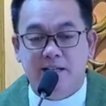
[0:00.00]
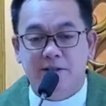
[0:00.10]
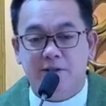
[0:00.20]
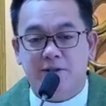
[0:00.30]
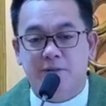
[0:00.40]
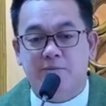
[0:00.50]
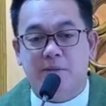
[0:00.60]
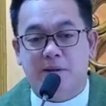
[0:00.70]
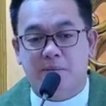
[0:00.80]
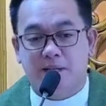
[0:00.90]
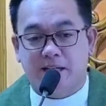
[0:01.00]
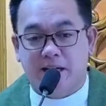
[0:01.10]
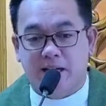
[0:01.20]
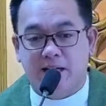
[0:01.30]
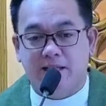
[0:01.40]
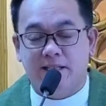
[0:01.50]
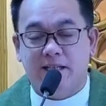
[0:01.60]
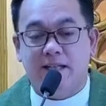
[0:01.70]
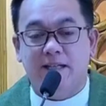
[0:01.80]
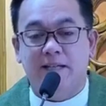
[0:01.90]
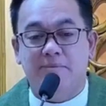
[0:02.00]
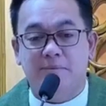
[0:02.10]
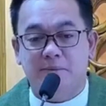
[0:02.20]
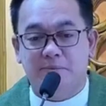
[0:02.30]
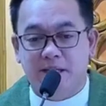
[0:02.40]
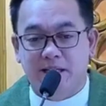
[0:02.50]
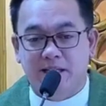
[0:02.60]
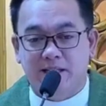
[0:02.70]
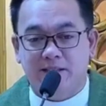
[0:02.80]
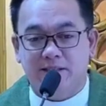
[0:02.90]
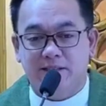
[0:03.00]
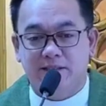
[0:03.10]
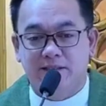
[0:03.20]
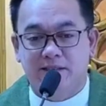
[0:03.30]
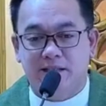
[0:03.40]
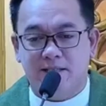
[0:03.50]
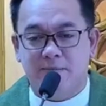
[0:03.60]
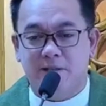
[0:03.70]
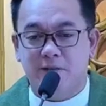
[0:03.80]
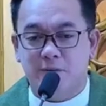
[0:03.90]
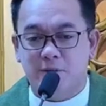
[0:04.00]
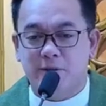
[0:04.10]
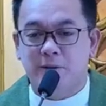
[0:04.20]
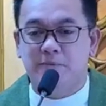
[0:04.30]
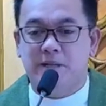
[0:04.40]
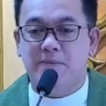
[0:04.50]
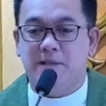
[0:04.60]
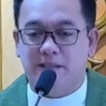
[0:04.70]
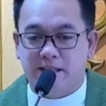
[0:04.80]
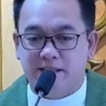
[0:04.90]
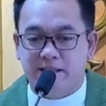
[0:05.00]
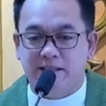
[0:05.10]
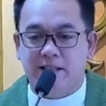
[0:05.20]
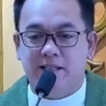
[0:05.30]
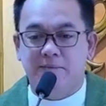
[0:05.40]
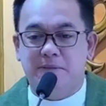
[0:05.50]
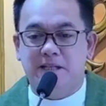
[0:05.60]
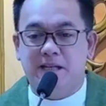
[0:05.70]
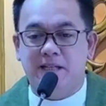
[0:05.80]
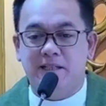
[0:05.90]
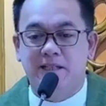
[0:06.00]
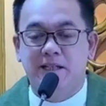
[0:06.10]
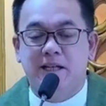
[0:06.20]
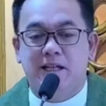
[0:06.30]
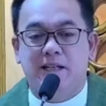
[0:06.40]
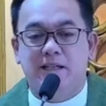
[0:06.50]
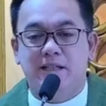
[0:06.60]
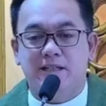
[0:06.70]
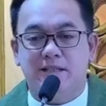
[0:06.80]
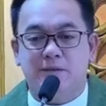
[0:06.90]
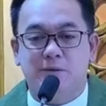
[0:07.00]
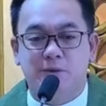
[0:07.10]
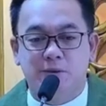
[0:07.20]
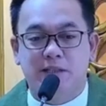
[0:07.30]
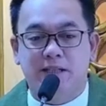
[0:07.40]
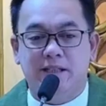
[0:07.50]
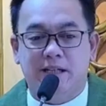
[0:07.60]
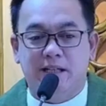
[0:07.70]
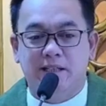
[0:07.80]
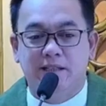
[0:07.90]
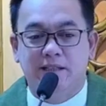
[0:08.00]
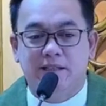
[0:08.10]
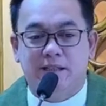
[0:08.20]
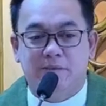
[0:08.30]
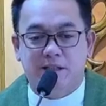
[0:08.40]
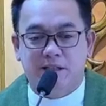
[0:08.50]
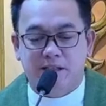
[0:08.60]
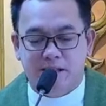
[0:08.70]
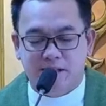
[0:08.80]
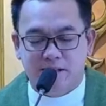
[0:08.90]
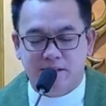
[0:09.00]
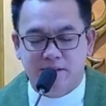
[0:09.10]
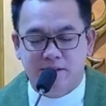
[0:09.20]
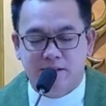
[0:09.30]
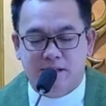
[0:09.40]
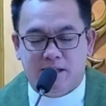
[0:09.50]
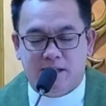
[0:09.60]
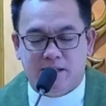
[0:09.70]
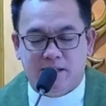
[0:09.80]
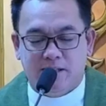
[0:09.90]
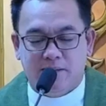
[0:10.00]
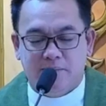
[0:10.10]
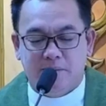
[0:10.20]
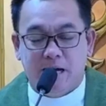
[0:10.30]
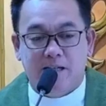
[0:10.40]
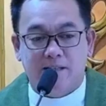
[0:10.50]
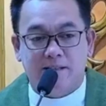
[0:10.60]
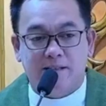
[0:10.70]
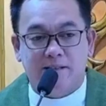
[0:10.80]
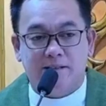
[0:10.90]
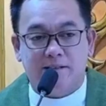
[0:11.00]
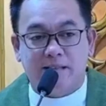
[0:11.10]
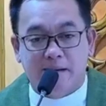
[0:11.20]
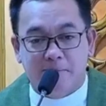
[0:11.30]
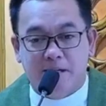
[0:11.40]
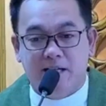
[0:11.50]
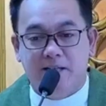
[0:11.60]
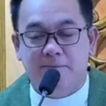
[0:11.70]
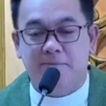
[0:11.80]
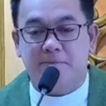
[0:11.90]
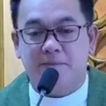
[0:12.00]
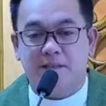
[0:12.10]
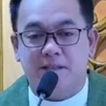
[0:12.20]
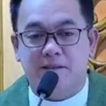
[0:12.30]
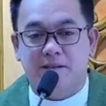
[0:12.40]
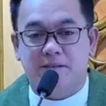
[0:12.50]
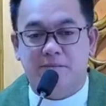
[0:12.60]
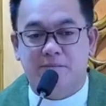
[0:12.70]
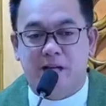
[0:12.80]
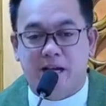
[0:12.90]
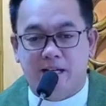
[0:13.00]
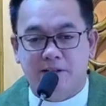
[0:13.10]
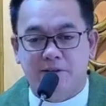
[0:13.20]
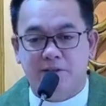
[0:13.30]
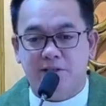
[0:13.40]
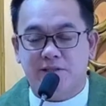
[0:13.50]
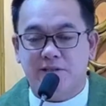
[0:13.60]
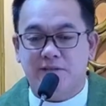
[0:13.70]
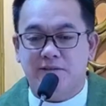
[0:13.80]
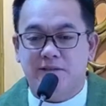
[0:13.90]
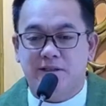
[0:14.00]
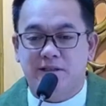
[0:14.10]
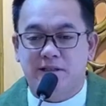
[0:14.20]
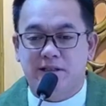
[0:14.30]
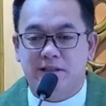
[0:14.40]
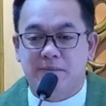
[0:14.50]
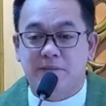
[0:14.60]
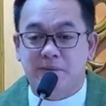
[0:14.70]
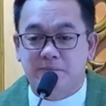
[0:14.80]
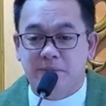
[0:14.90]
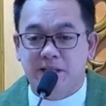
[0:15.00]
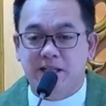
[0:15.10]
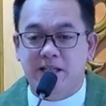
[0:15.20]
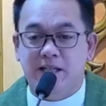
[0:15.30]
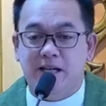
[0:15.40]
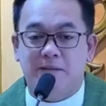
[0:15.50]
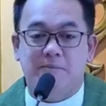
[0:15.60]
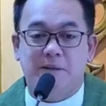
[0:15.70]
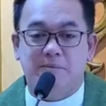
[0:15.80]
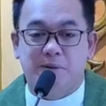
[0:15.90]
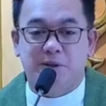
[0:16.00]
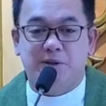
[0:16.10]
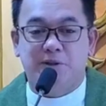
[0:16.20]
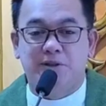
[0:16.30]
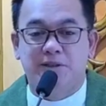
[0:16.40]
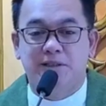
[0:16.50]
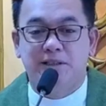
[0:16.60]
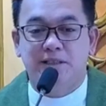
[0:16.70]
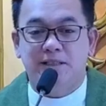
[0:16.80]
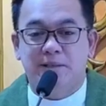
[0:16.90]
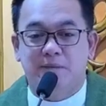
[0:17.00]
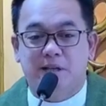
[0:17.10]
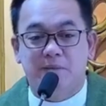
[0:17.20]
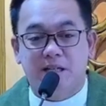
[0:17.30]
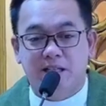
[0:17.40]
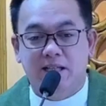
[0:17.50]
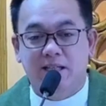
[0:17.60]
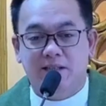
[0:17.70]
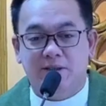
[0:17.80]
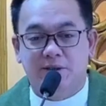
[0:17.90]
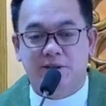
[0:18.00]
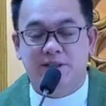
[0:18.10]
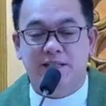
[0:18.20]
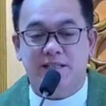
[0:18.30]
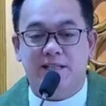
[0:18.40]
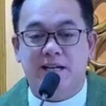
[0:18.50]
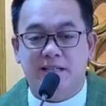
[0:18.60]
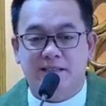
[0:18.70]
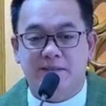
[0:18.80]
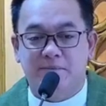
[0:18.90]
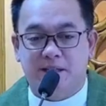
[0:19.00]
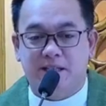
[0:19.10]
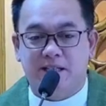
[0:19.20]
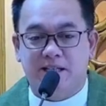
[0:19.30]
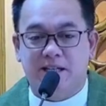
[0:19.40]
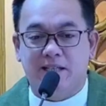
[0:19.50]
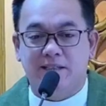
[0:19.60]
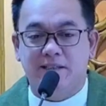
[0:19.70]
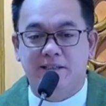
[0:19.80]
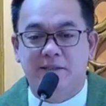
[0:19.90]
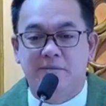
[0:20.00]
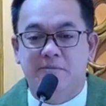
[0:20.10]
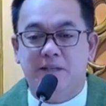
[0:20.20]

inayos yung pamamaraan ng kanilang pagpili No? At sa mga susunod pa, madadagdagan pa yan hanggang sa tuluyan na, na maging uh, tama, maayos na pagpili at pagboto sa mga maglilingkod sa ating barangay.